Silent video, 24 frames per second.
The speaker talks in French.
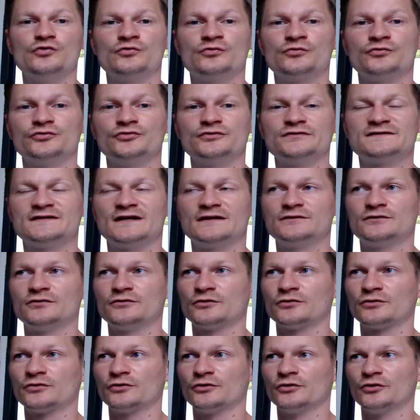long de, cette,
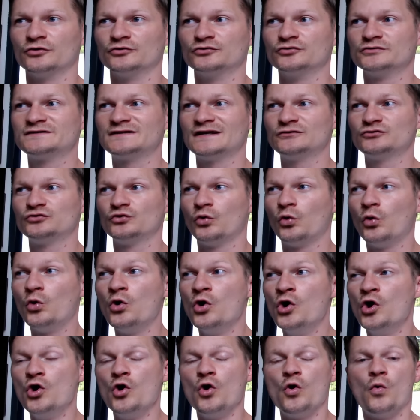euh, de cet euro.